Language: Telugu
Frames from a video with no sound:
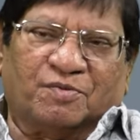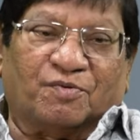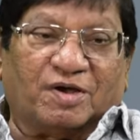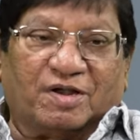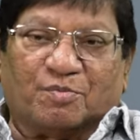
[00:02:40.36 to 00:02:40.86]

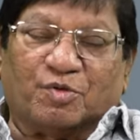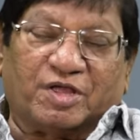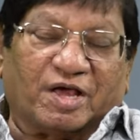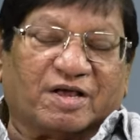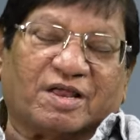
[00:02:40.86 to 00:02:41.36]
వాళ్ళేమో
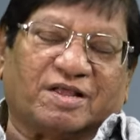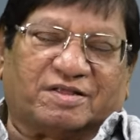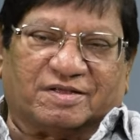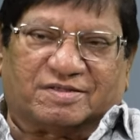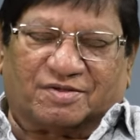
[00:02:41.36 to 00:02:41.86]

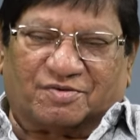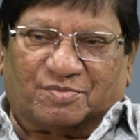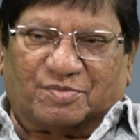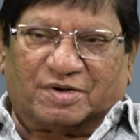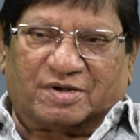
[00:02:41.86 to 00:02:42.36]
ఎంకరేజ్
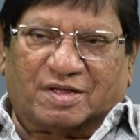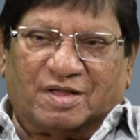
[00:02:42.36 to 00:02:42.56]
చేసేవాళ్ళమాట